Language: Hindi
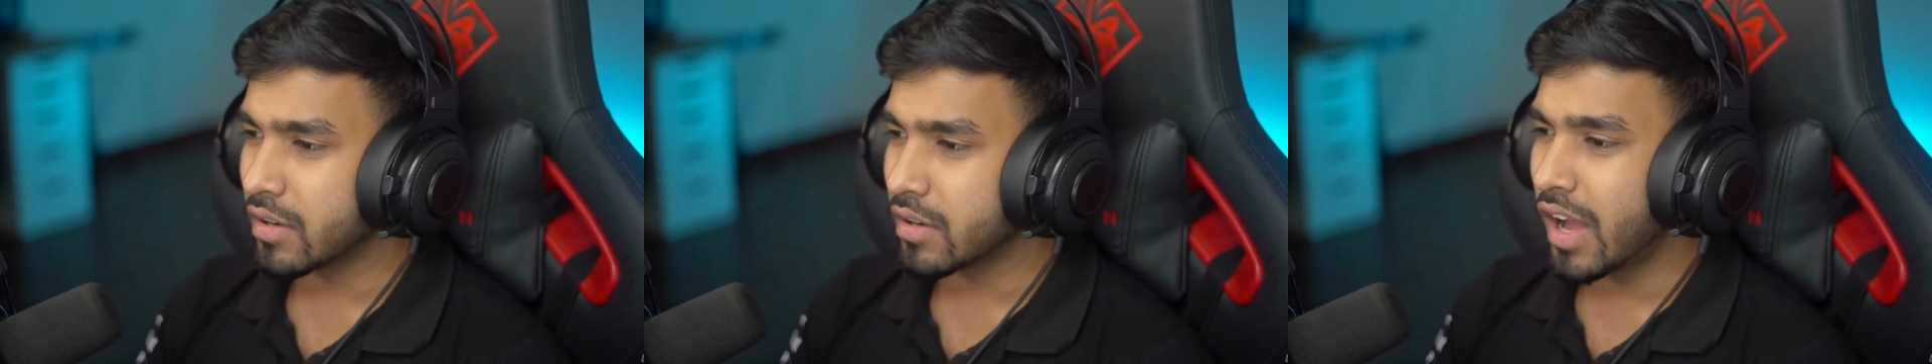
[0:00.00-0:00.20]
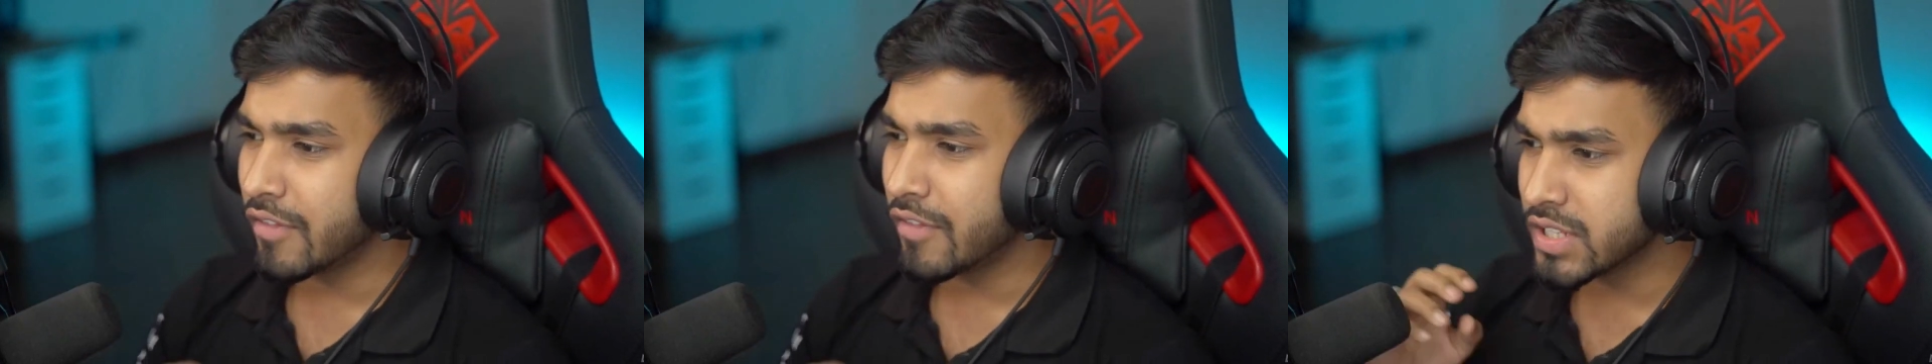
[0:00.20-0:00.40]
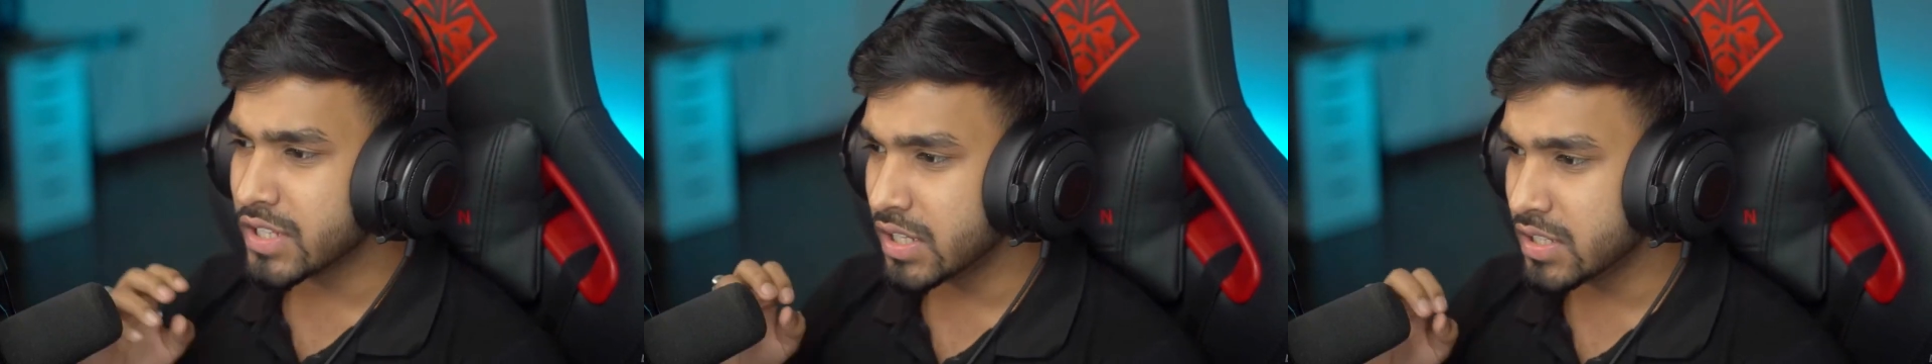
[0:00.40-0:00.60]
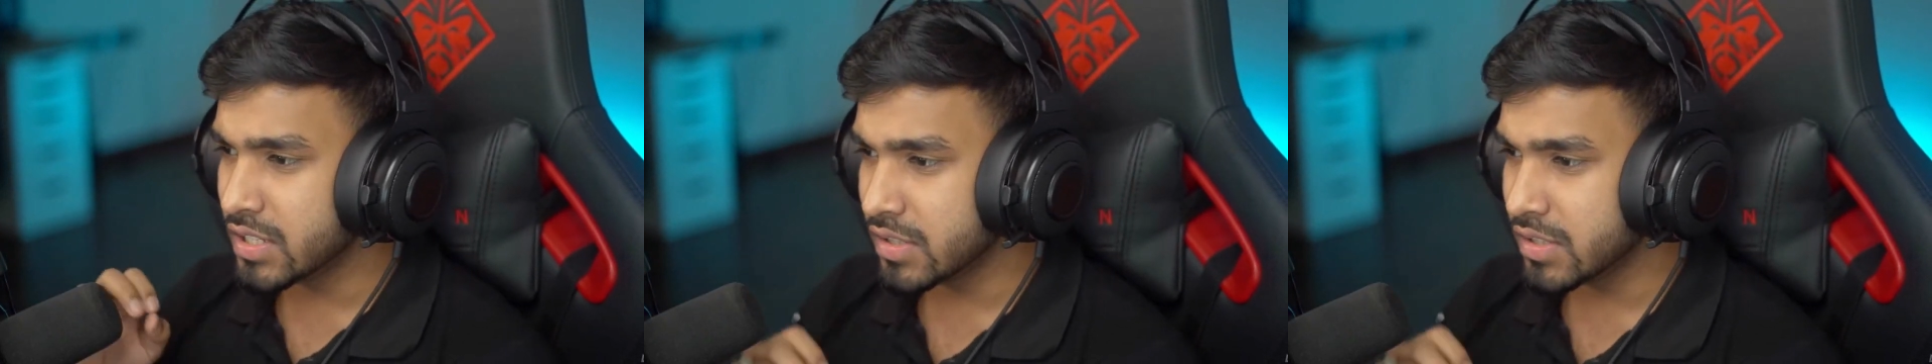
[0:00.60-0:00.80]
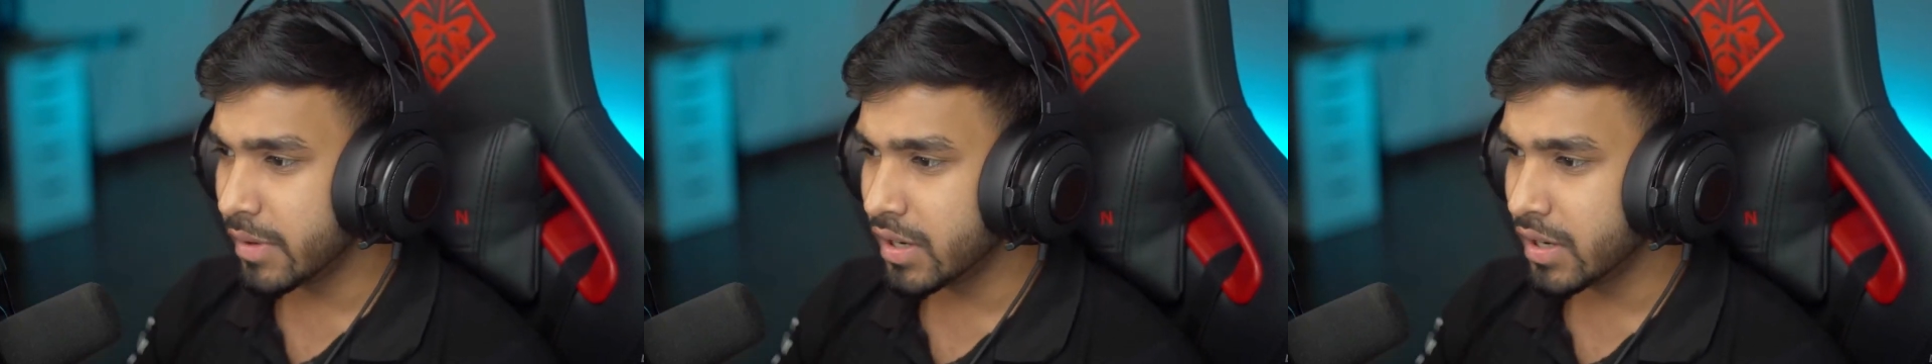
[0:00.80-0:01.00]
काफ़ी सारी
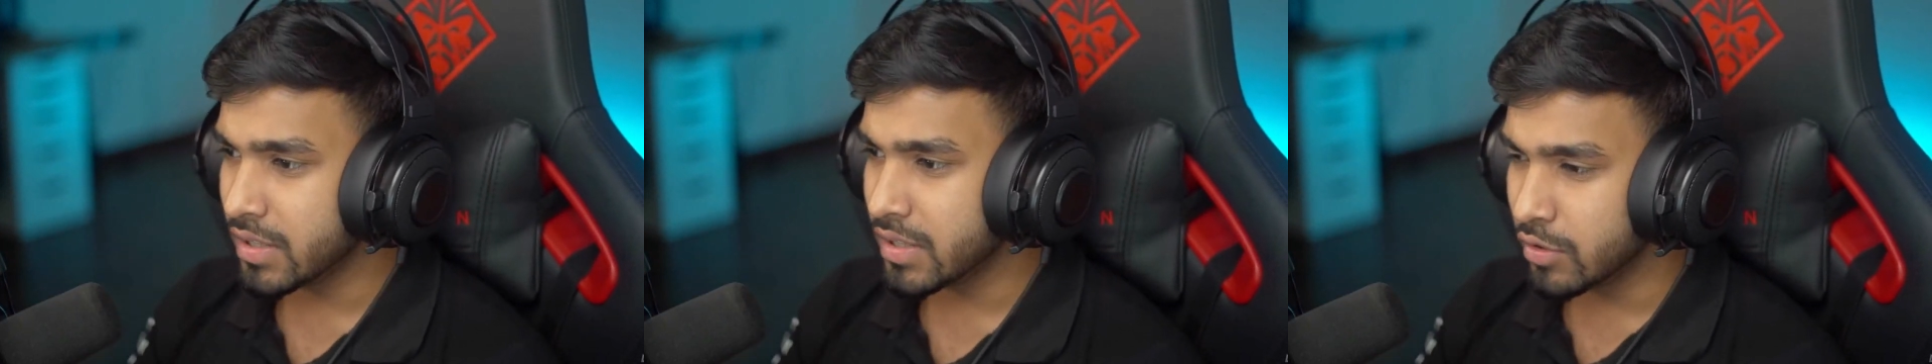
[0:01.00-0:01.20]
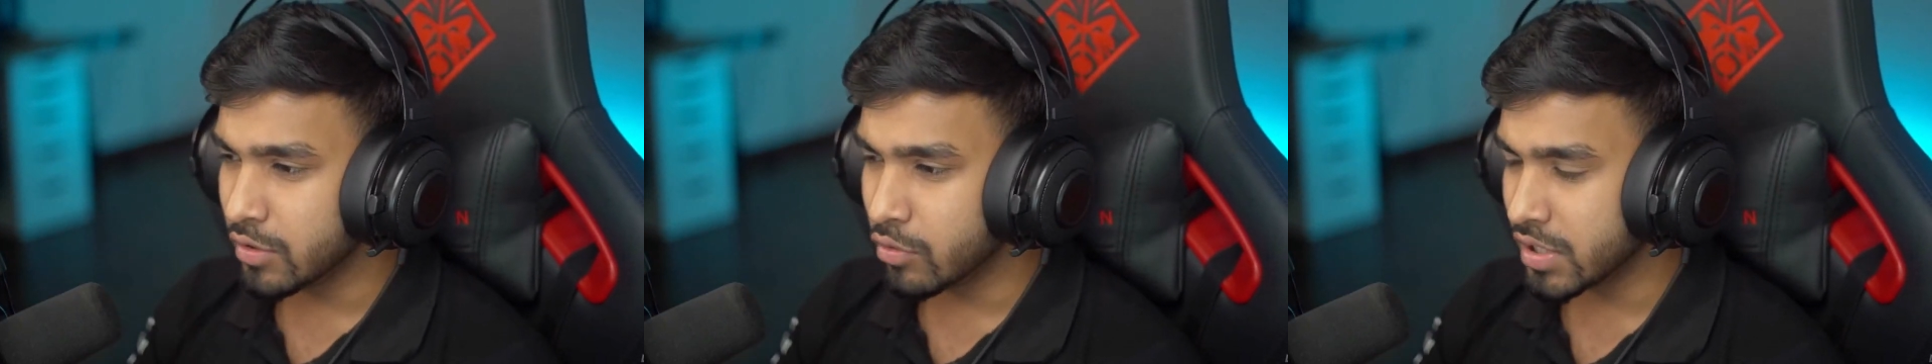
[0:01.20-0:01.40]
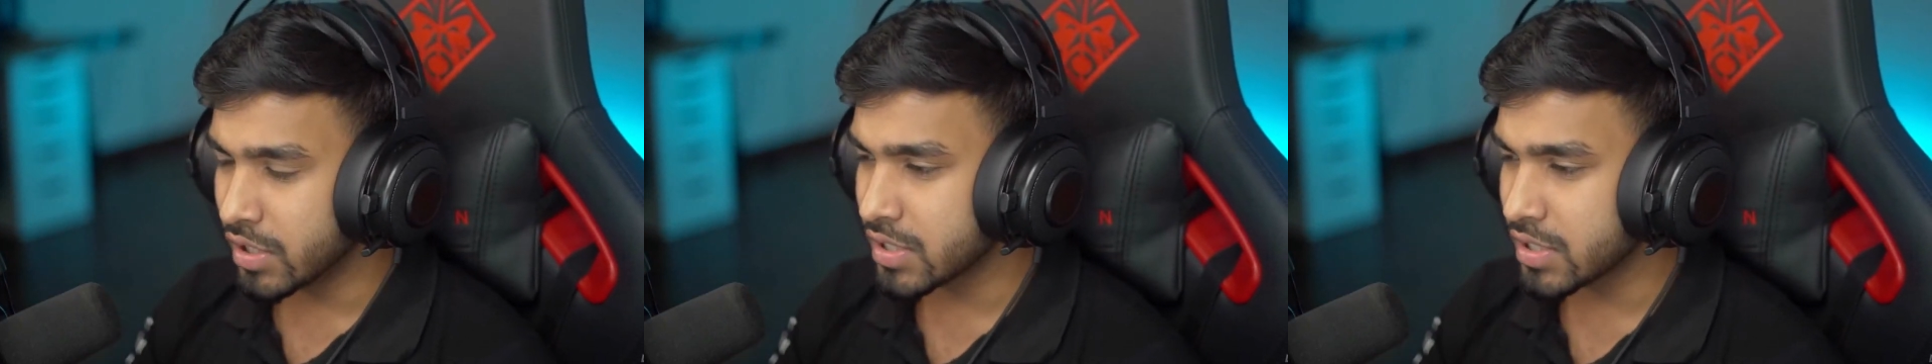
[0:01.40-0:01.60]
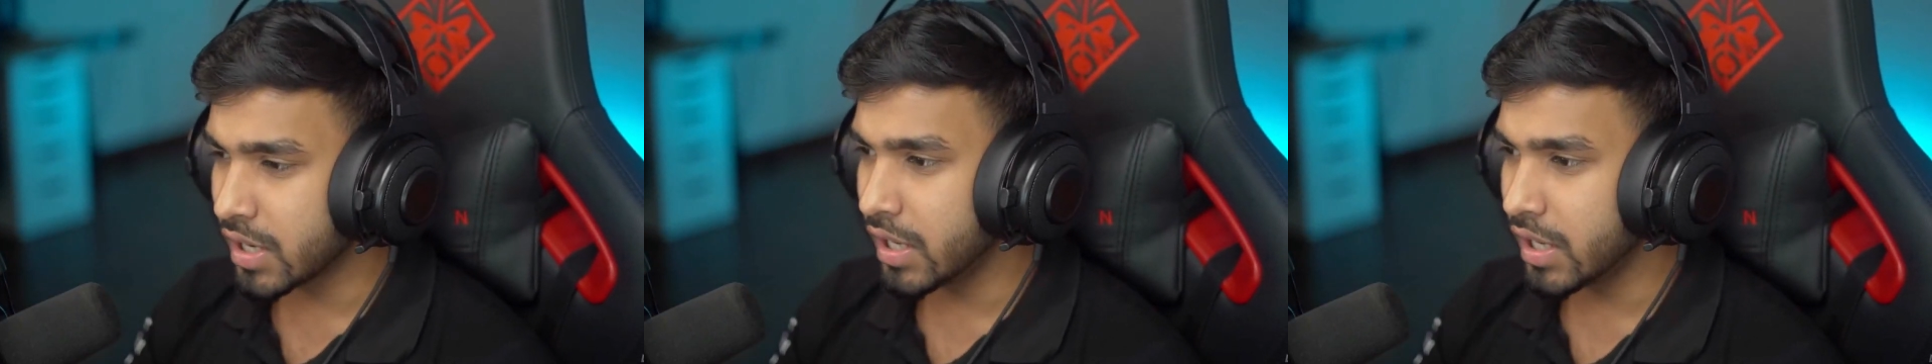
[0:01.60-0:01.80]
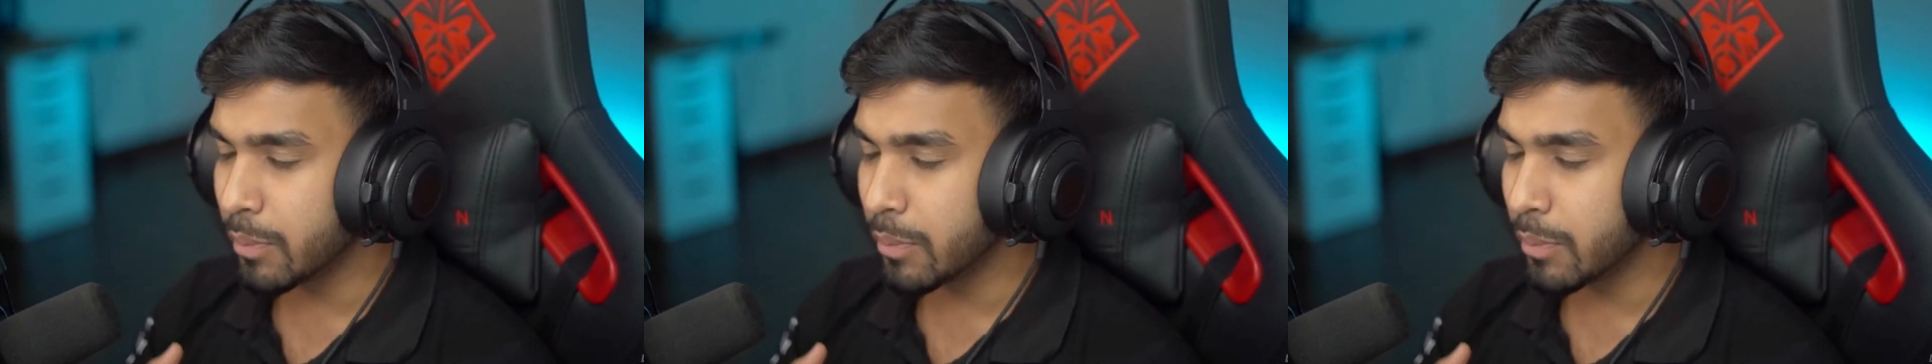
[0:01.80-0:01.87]
चीज़ें मैंने ऐसी नोटिस करी